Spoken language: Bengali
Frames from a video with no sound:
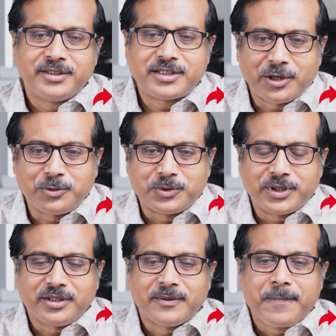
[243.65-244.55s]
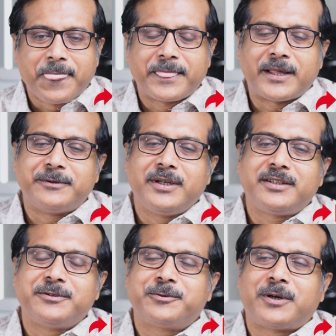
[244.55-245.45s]
চালু করি তাহলেই
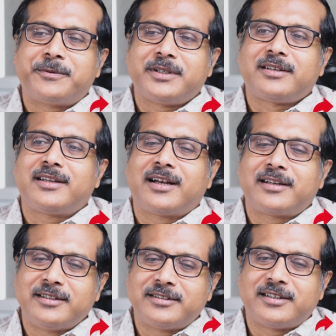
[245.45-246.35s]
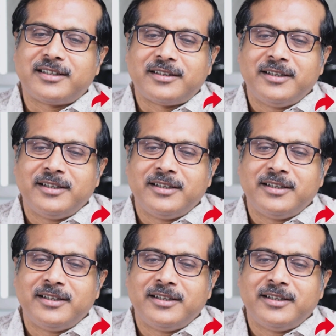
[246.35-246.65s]
কিন্তু আবার ক্রিয়াটিনিন তার